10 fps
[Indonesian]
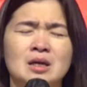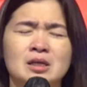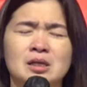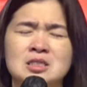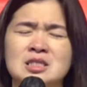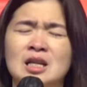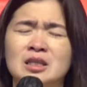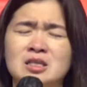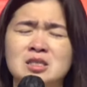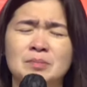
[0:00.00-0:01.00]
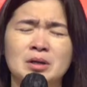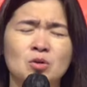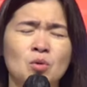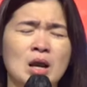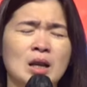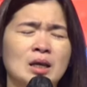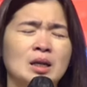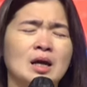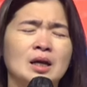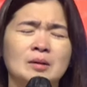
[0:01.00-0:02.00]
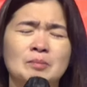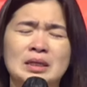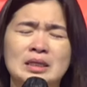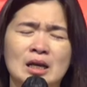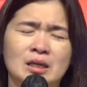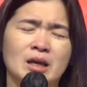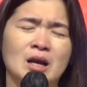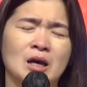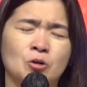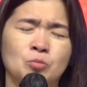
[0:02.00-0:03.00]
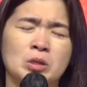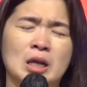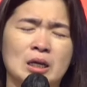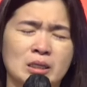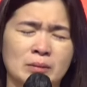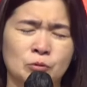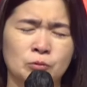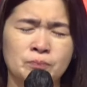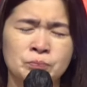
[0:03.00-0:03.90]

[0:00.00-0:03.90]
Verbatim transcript: yang senantiasa menuangkan akan minyak yang harum di kakimu.